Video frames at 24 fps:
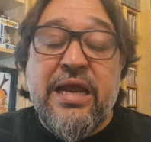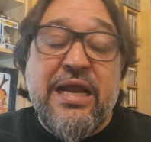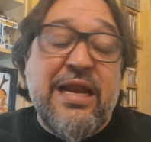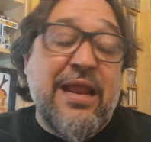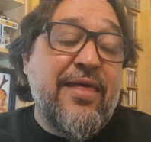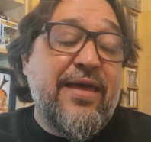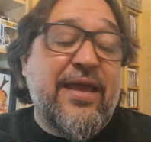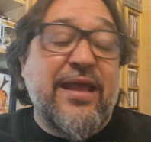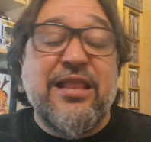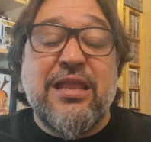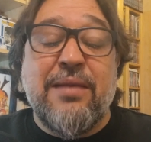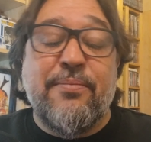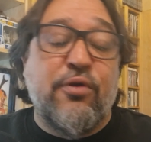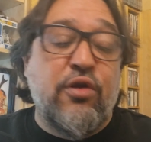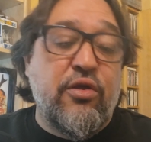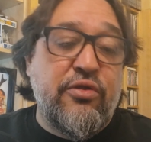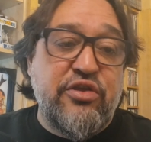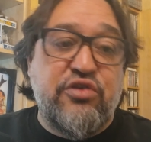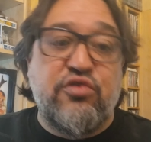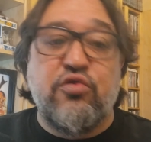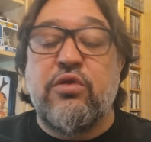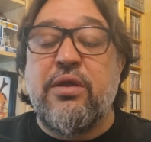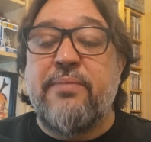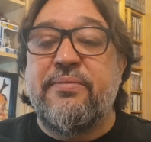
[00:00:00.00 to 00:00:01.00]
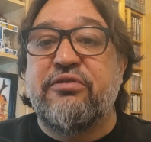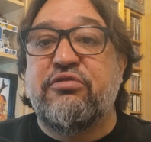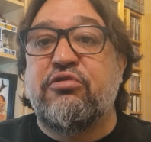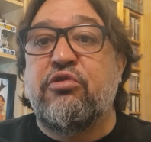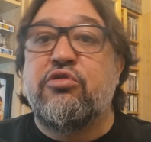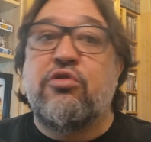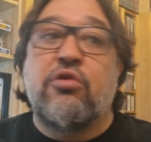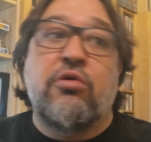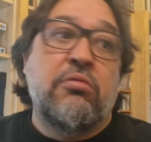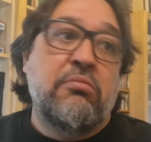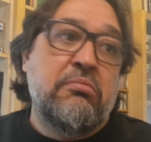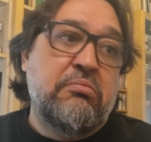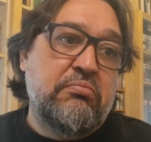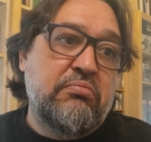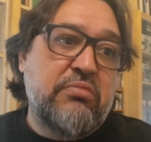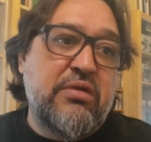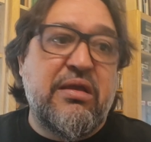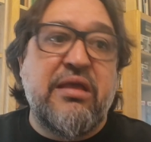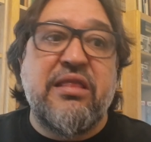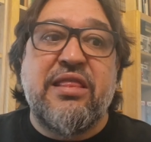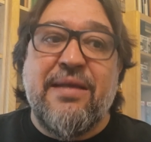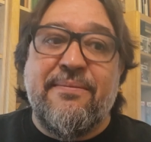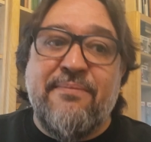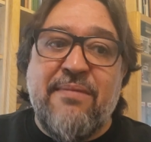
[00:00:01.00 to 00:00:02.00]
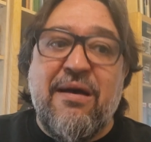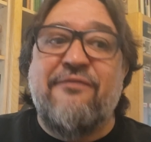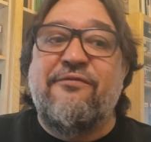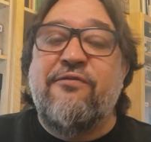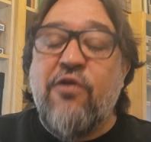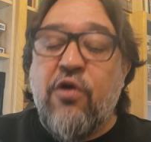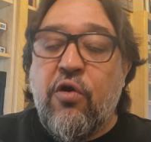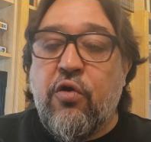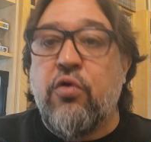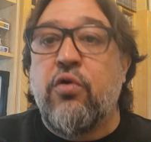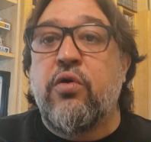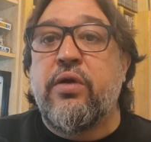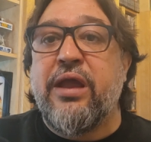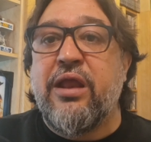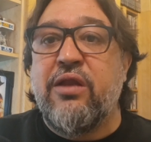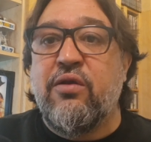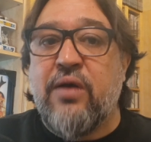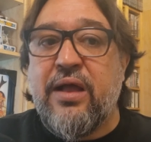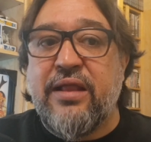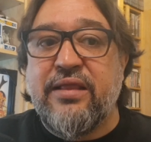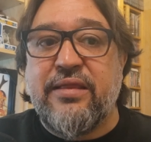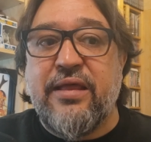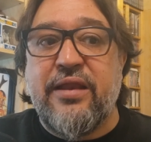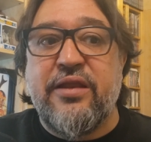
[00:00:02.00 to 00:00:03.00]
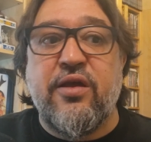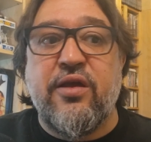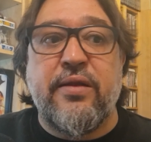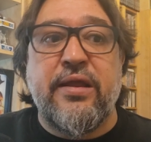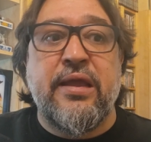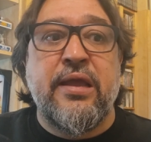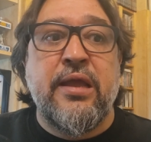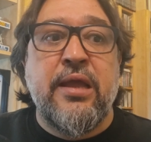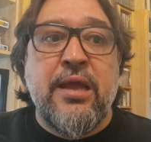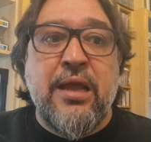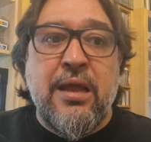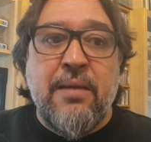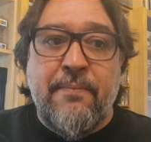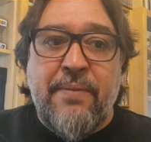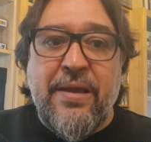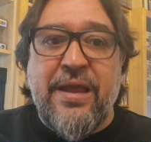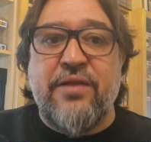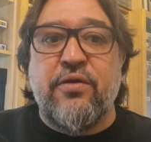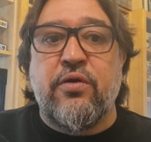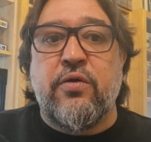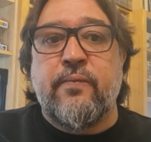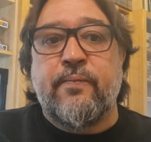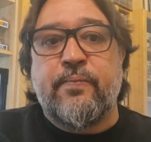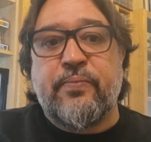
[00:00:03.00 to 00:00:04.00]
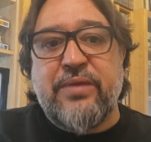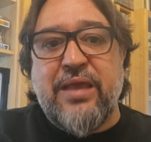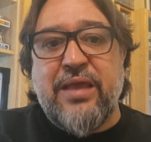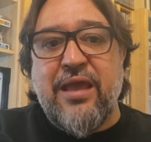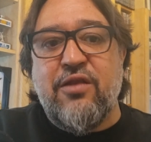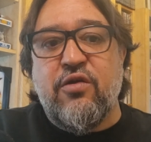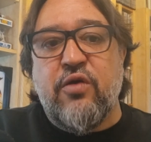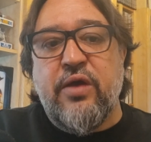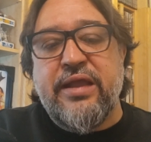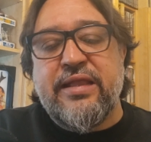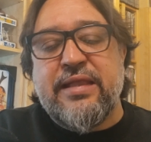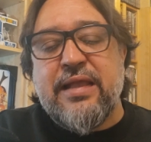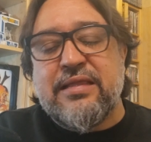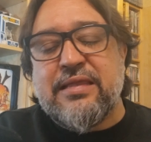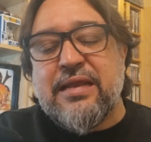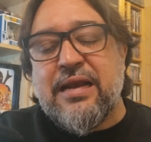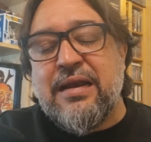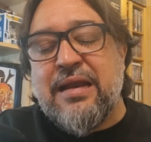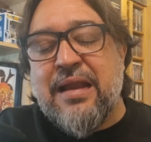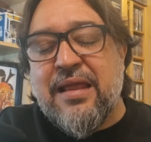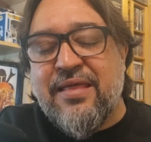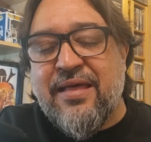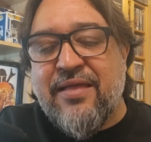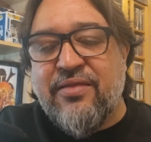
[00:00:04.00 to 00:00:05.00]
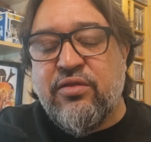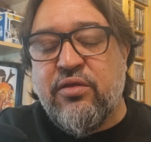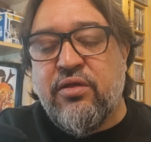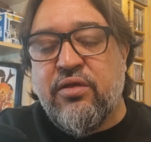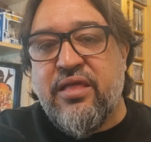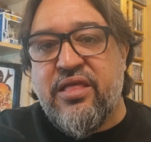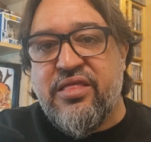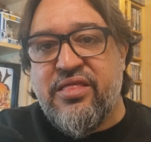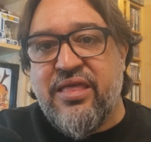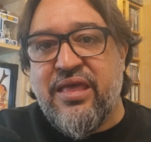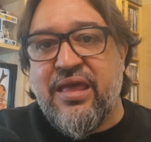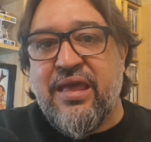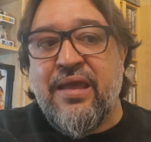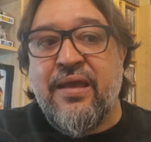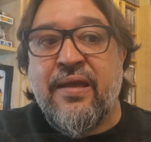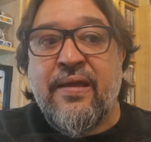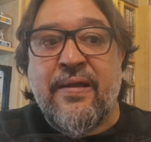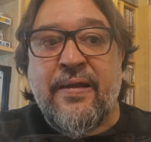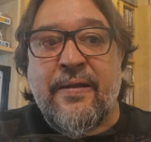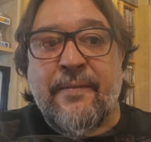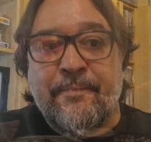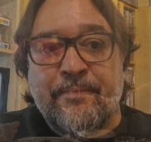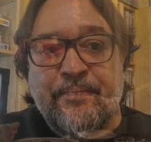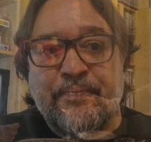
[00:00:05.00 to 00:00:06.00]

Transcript: Y nada, gente, por lo dicho, un episodio quizás más flojo que los anteriores, pero que nos está trasladando desde